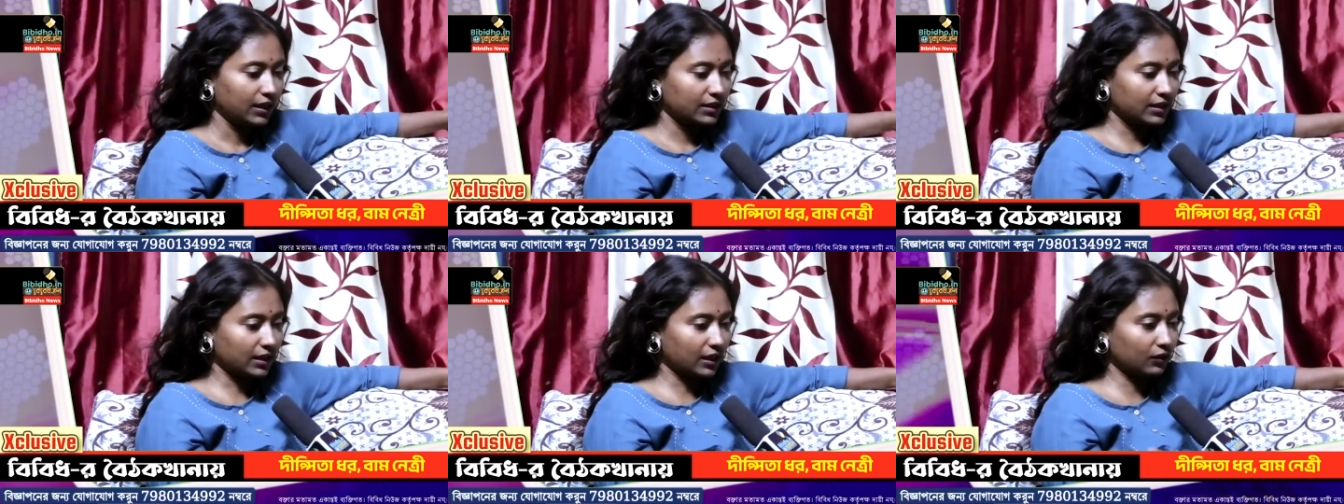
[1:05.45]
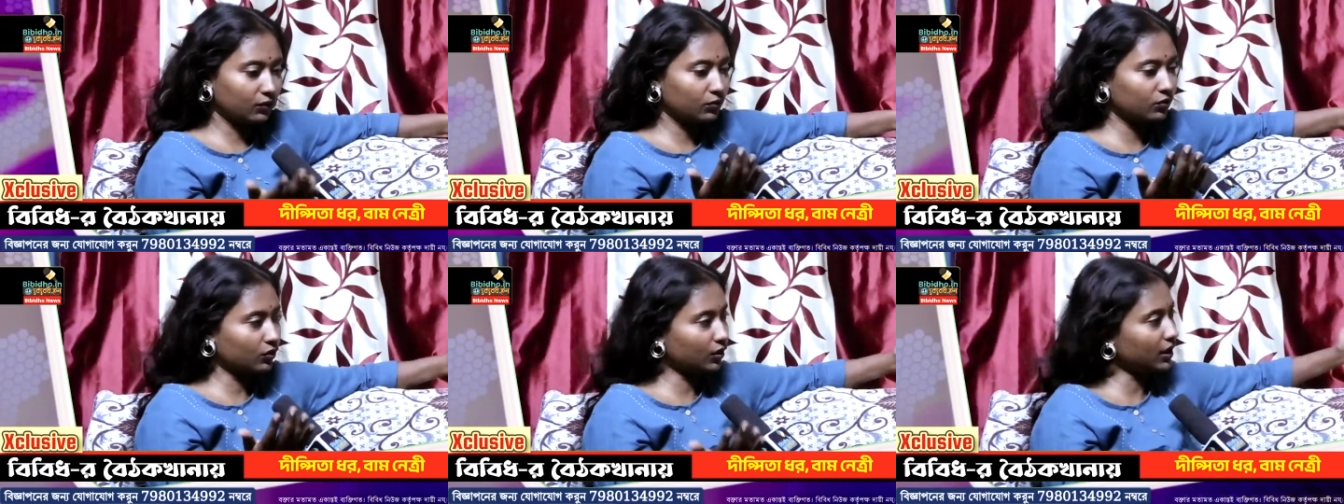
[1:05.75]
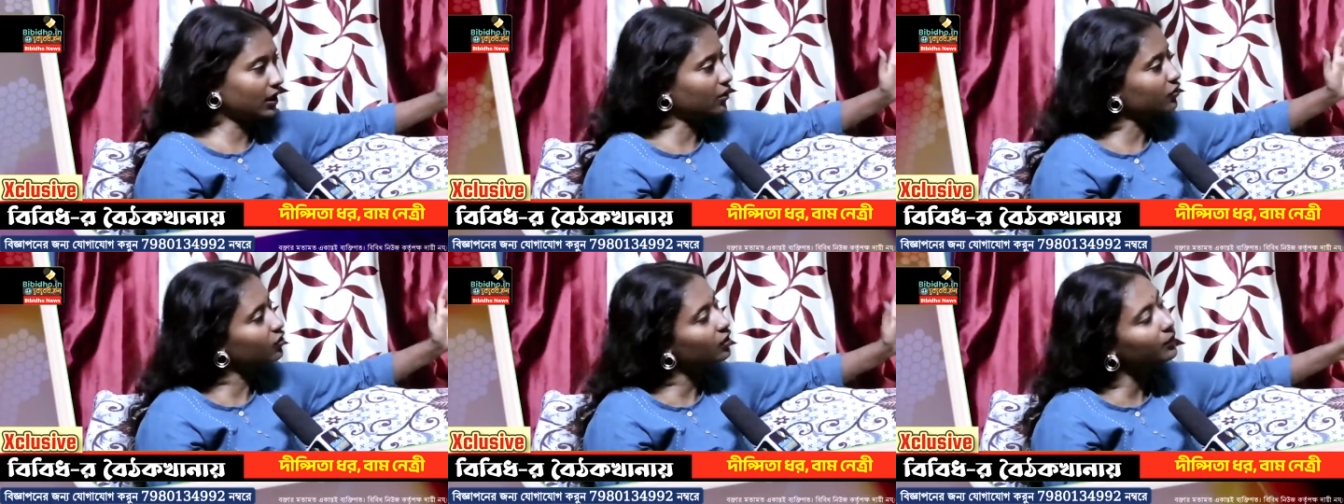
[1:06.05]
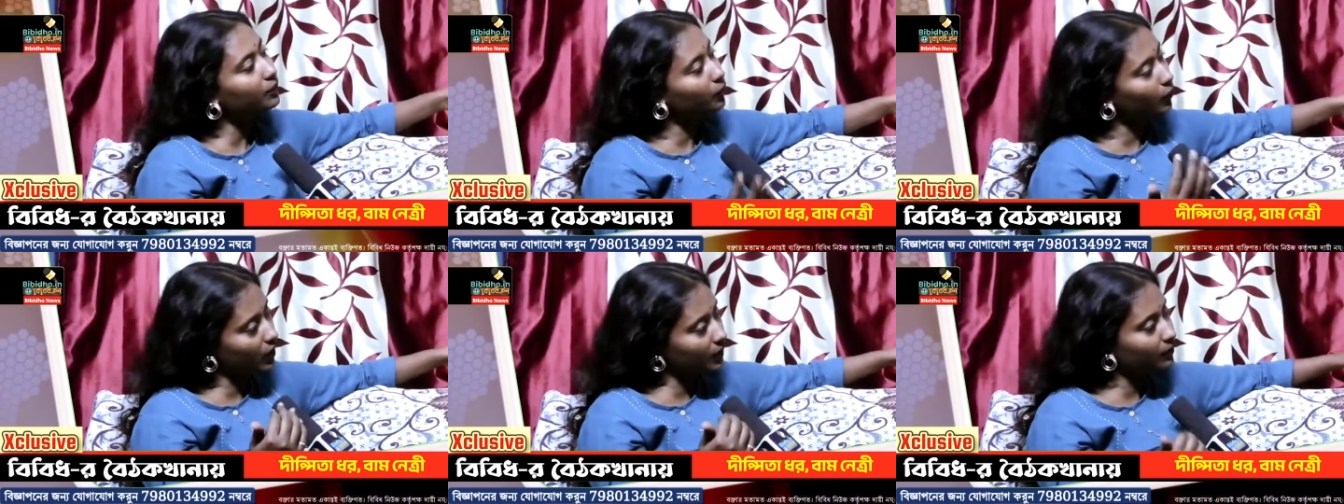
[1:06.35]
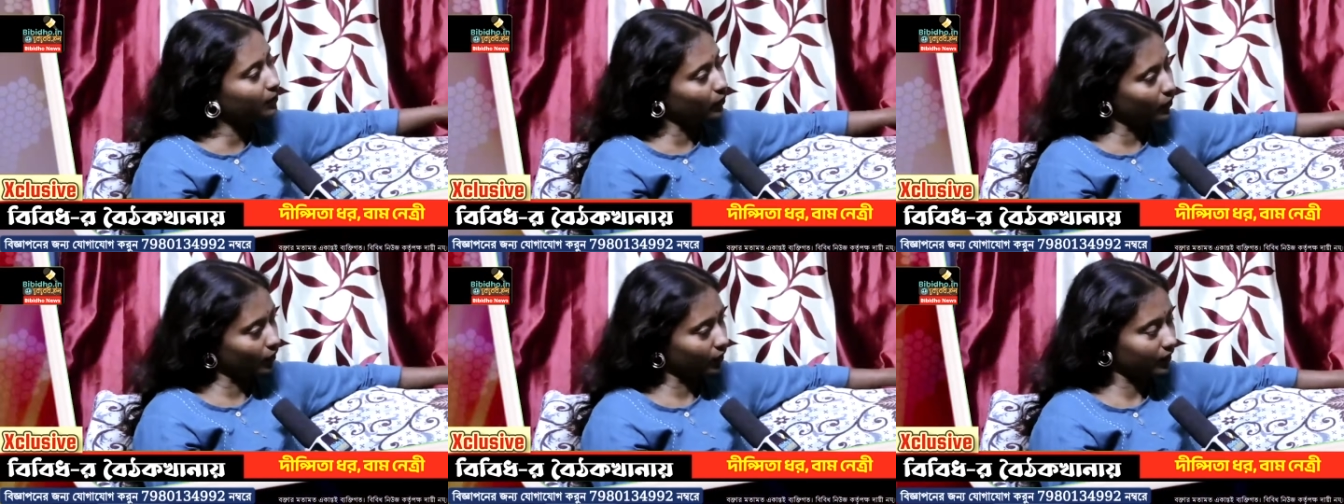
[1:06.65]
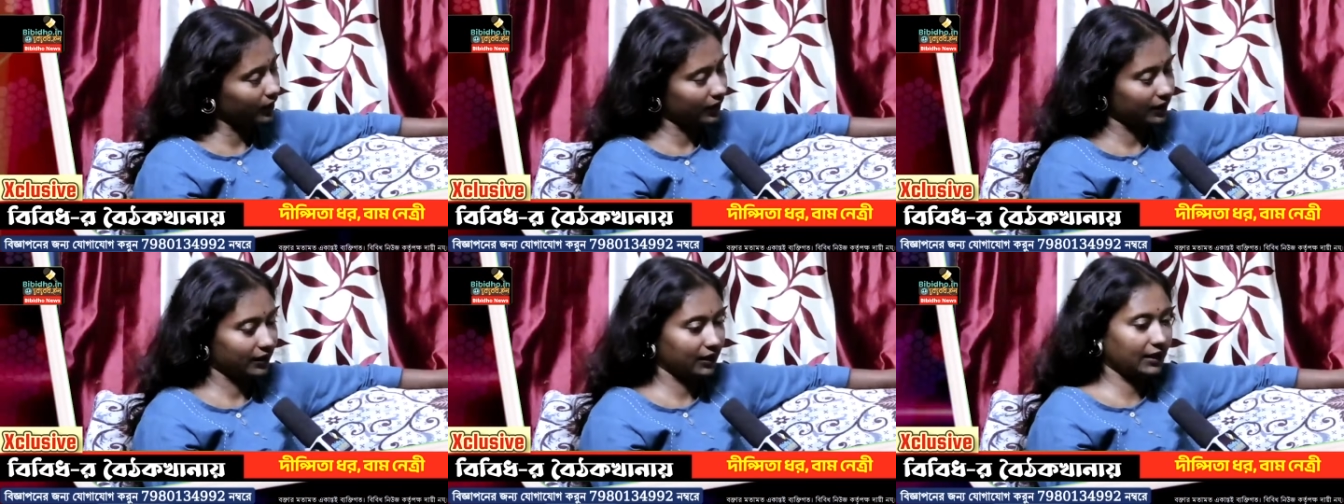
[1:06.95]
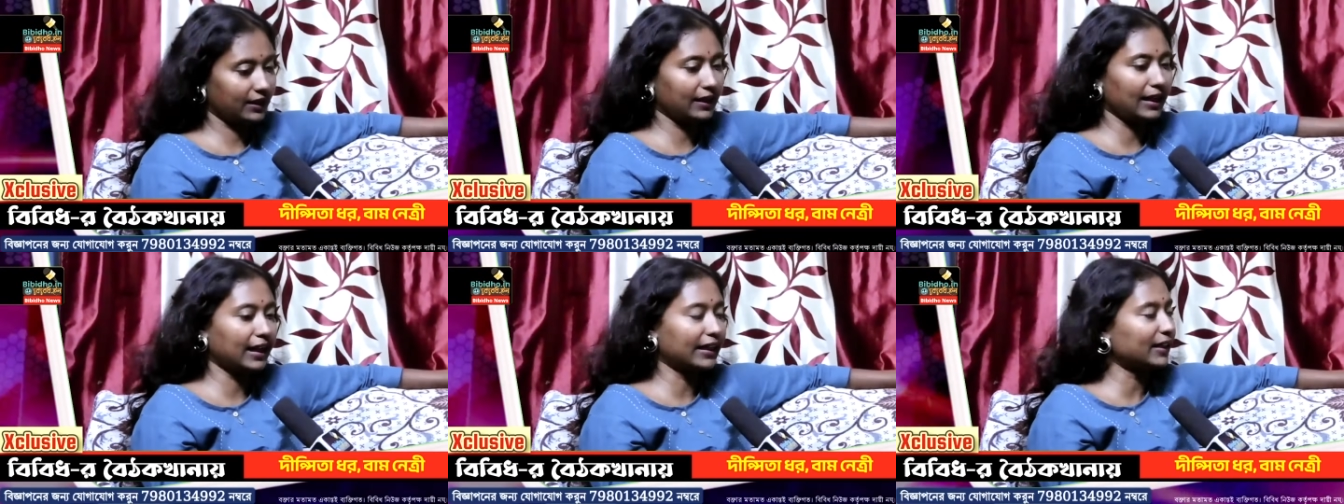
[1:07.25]
যেটা দুজনেই আসলে পরিপূরক
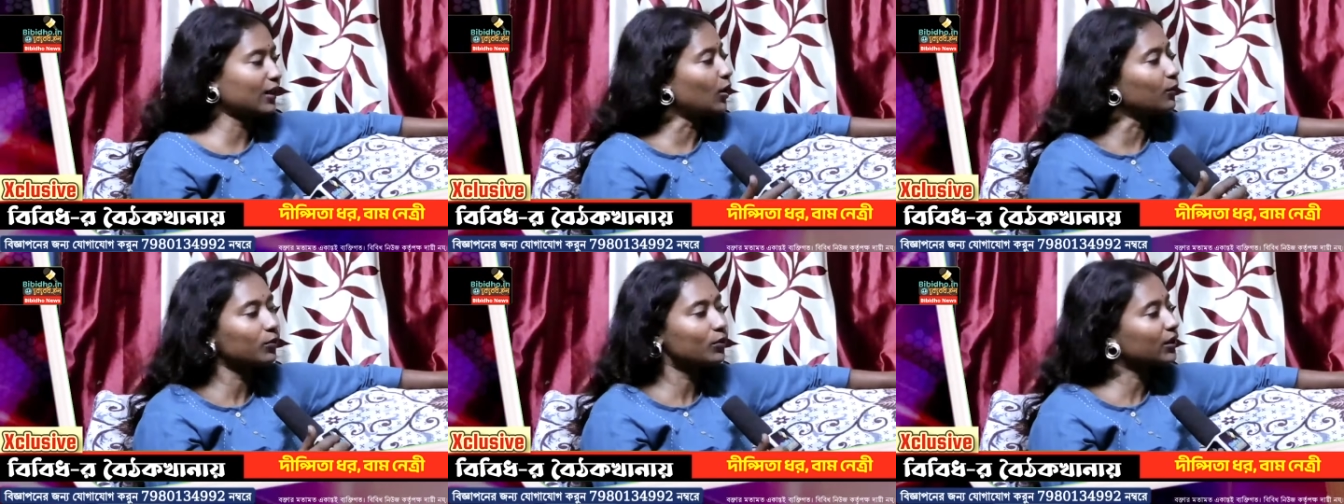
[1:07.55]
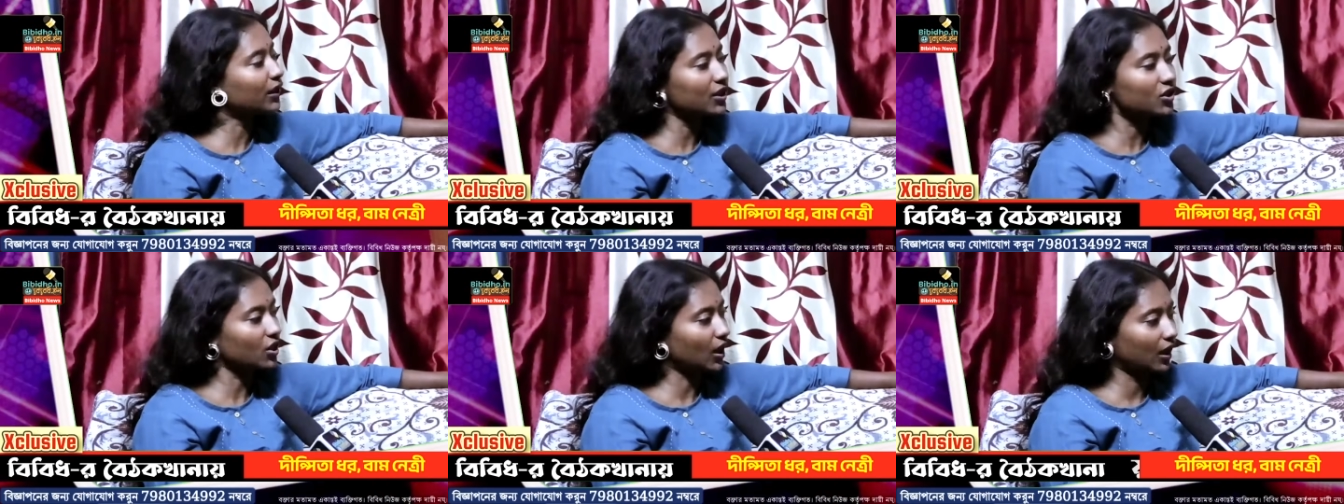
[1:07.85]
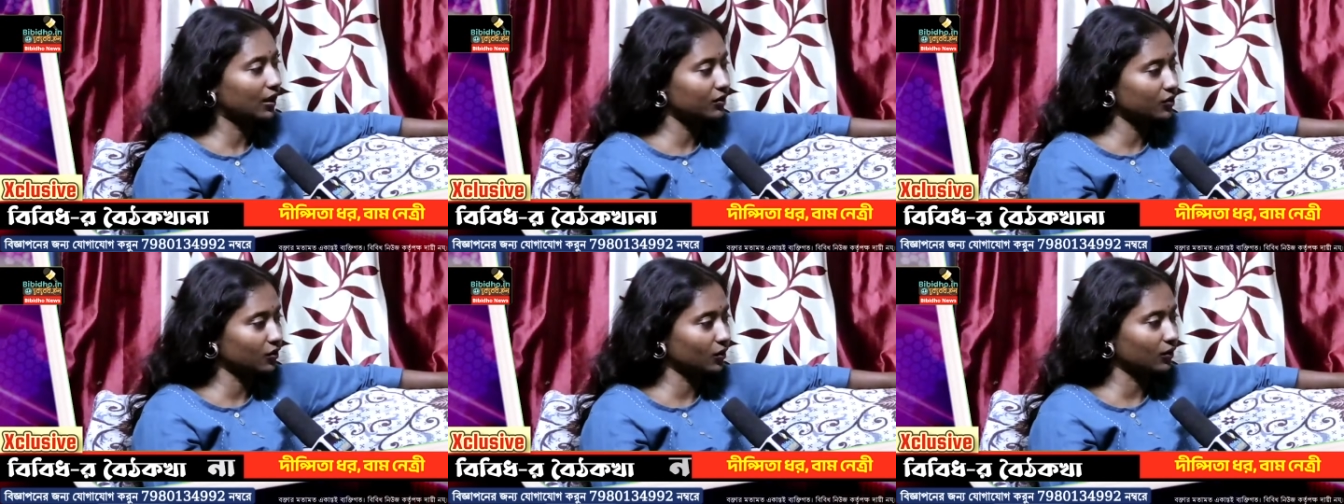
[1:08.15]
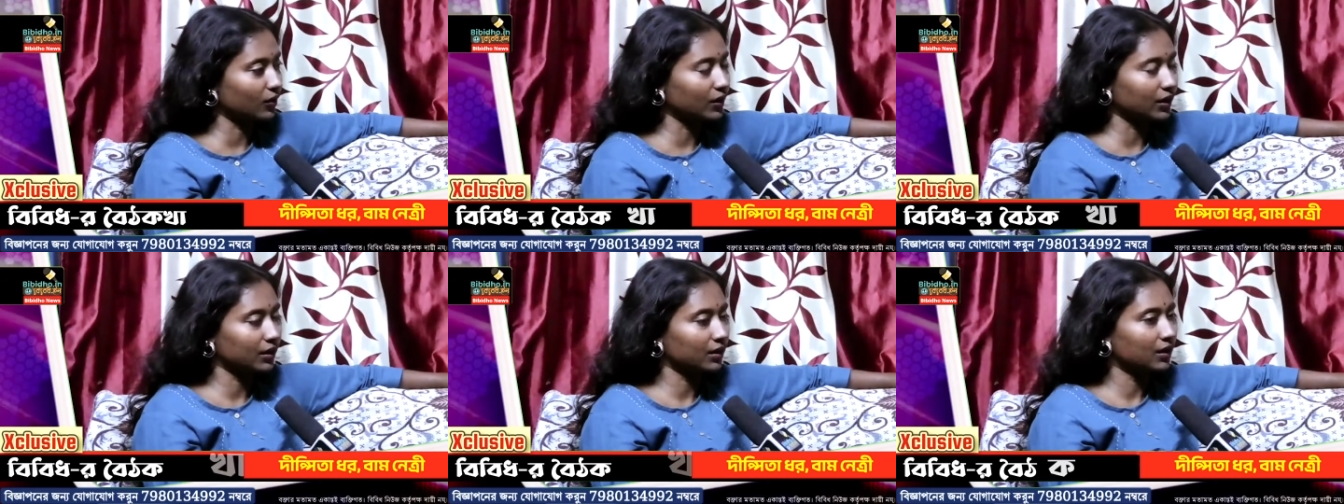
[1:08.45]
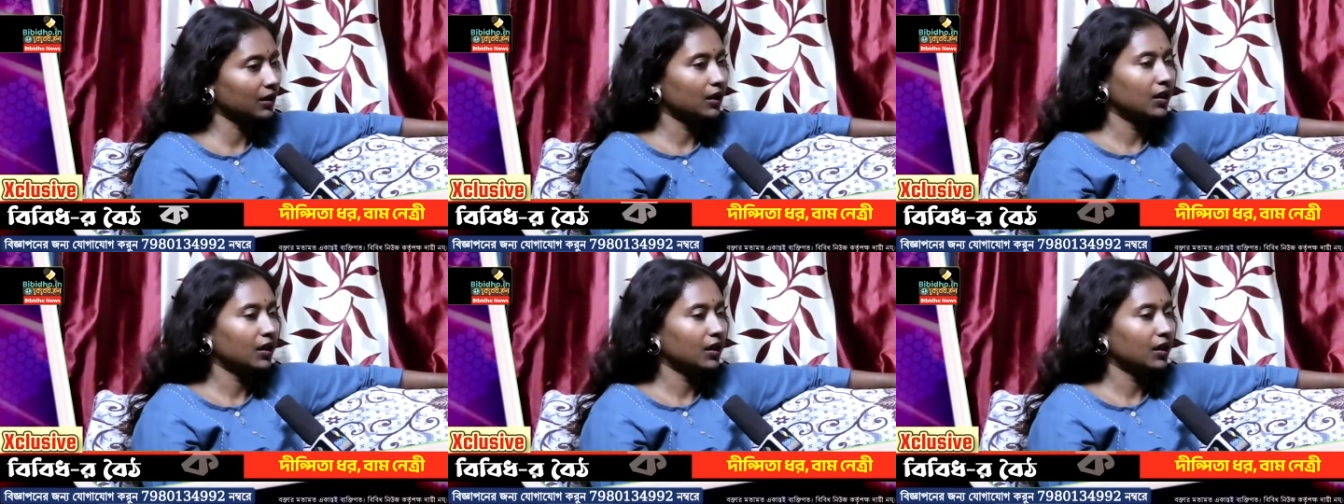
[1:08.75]
এরা একে অপরকে সাহায্য করে